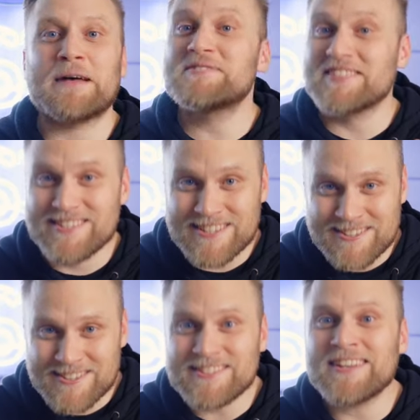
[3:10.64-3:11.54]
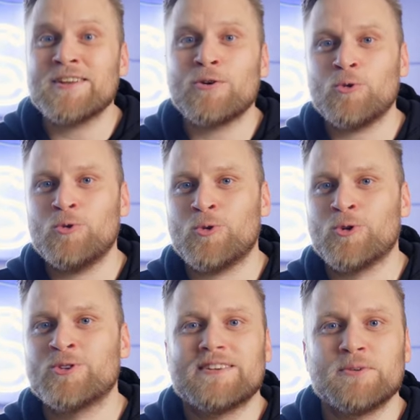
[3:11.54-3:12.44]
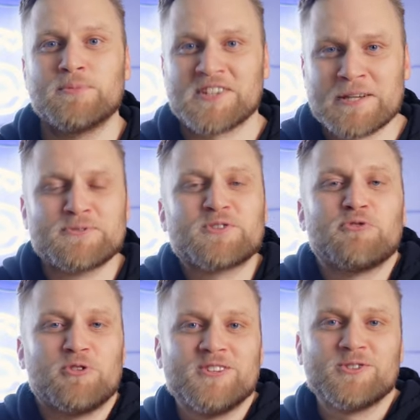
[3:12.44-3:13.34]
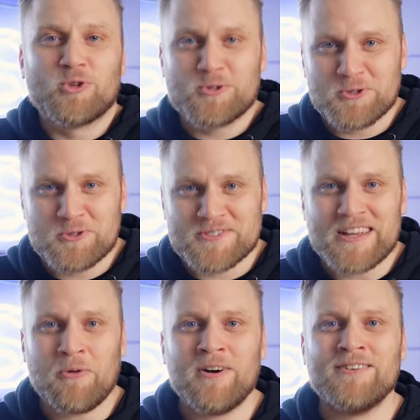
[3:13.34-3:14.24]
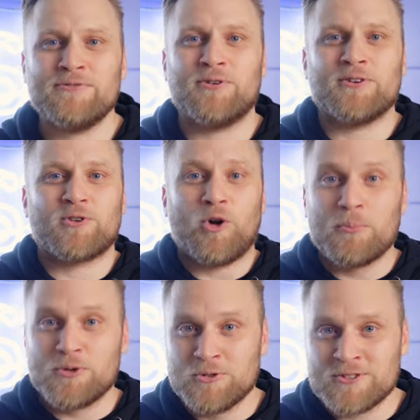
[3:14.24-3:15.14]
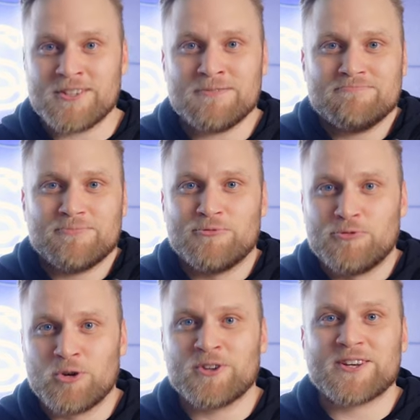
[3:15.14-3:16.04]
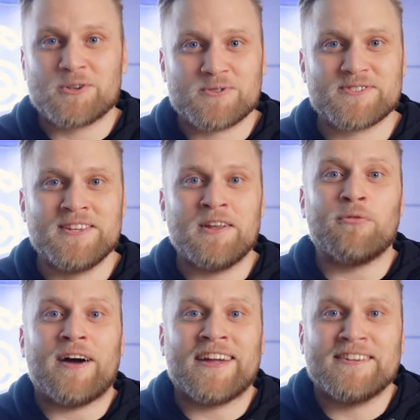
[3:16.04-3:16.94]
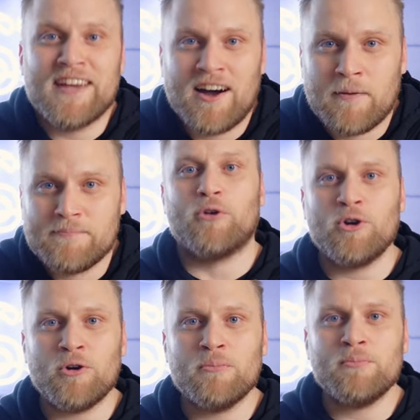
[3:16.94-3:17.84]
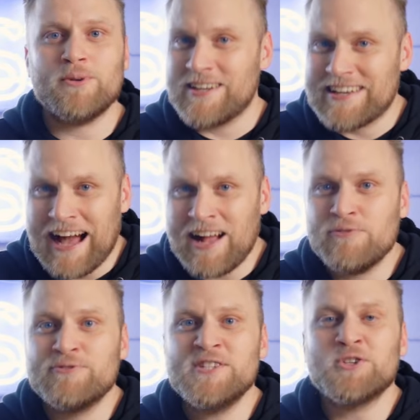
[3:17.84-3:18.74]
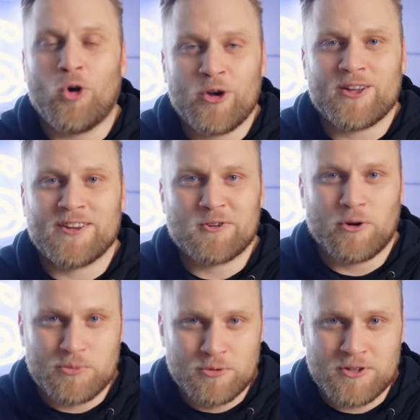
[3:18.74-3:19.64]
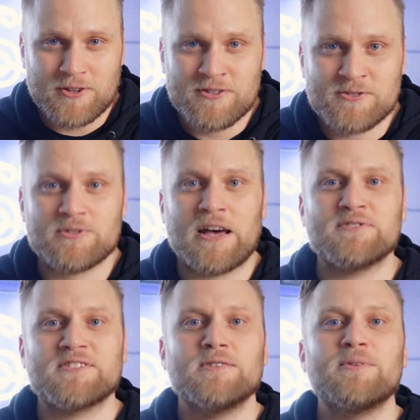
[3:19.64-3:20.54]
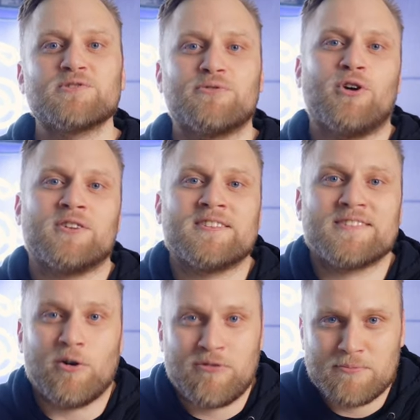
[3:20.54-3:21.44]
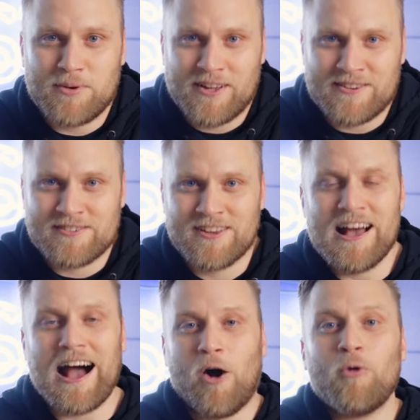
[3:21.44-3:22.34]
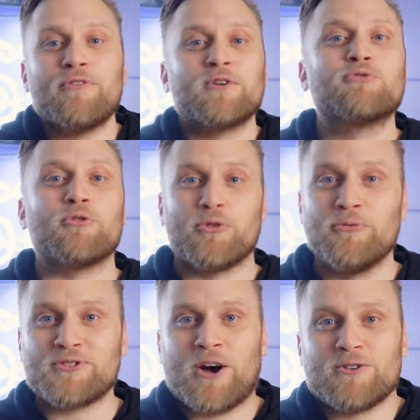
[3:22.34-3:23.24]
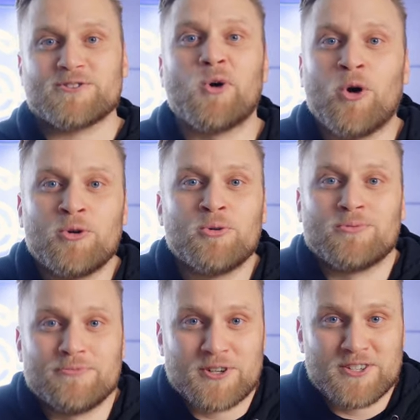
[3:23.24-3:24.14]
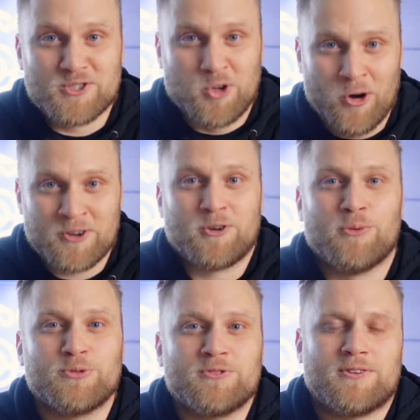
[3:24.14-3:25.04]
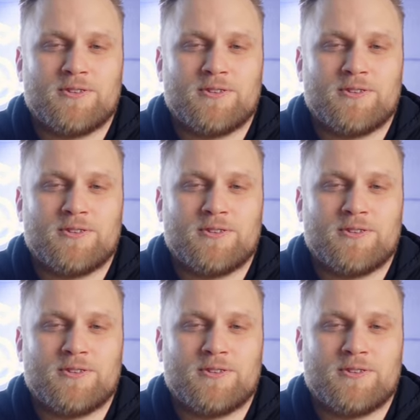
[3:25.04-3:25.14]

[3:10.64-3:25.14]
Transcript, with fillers: gab es eine Gesetzesänderung und die betriebsgewöhnliche Nutzungsdauer von Computer wurde reduziert auf ein Jahr. Vollkommen egal, wie teuer dein Computer ist, du darfst ihn immer sofort als Aufwand behandeln. Auch wenn du für 5000 Euro wirklich einen teuren Computer